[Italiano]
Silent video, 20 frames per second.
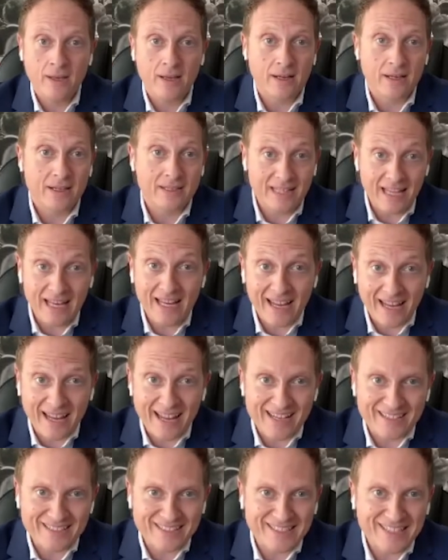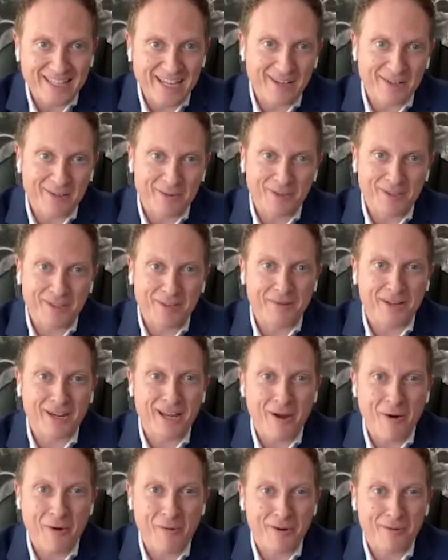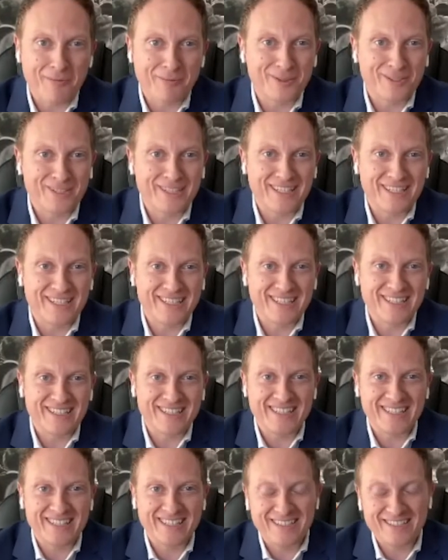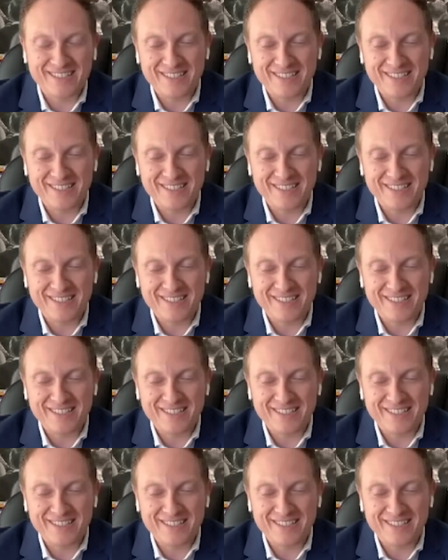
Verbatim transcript: eh, della cassa, quindi parliamo proprio di, di,